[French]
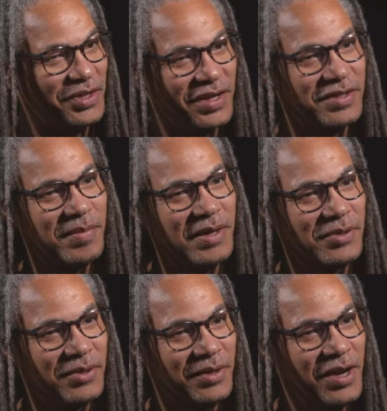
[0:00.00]
Jazz en
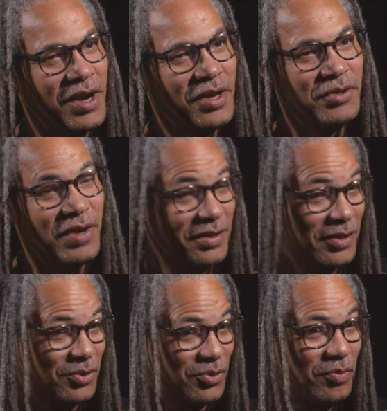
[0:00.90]
Battle de la
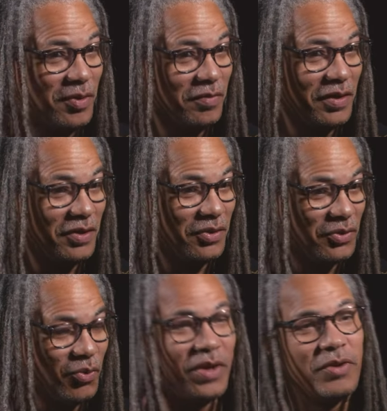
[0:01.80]
saison
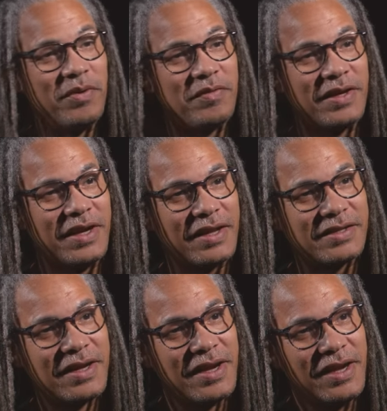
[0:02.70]
2023-2024.
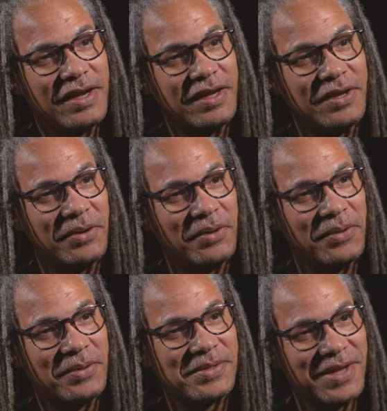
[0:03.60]
Et
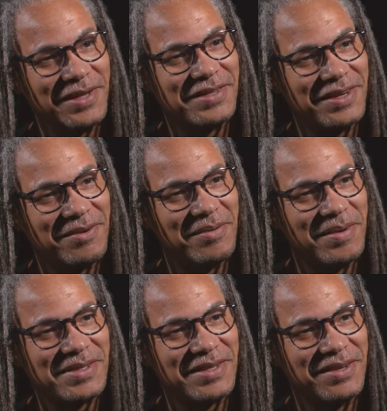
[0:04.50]
ça a été quand même
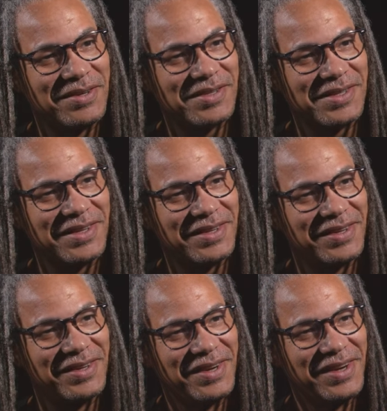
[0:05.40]
assez dense
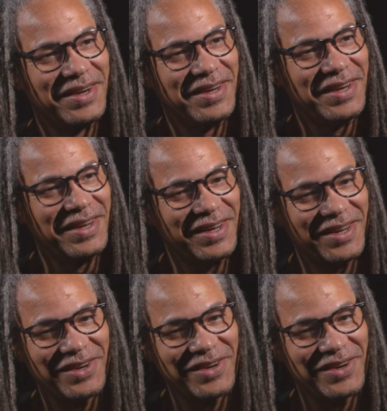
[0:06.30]
et,
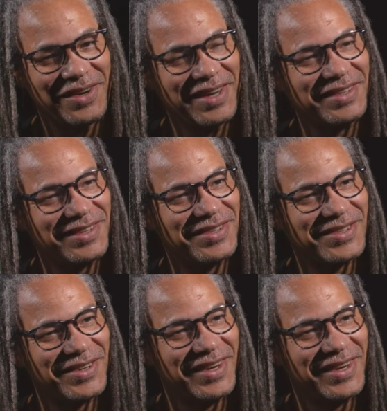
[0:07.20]
intense.